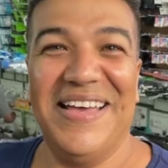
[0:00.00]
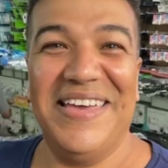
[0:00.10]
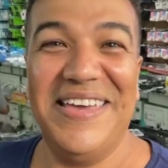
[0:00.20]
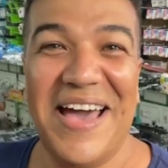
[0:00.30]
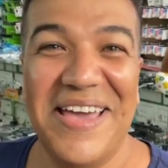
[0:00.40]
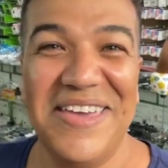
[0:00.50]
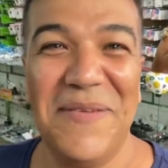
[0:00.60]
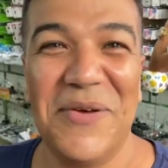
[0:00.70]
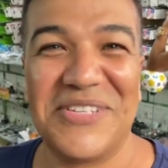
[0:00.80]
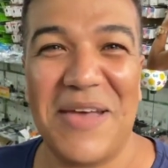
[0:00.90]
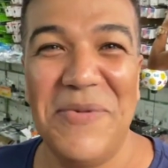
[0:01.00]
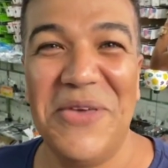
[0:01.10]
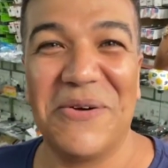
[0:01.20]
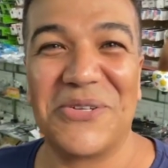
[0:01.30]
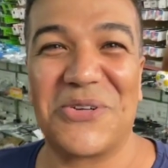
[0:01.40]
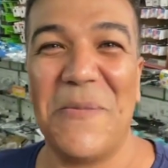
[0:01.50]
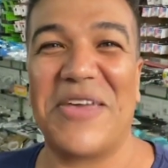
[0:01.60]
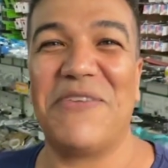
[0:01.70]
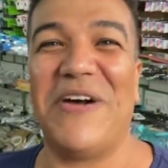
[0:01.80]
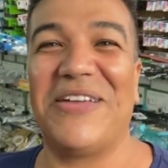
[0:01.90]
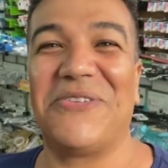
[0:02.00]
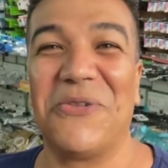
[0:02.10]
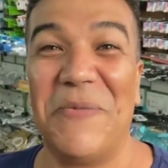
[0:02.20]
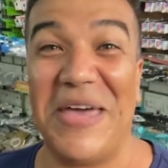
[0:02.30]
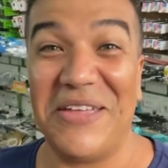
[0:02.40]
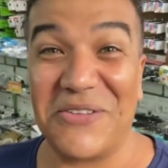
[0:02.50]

E aí, meus amigos, como é que vai? Tudo bem?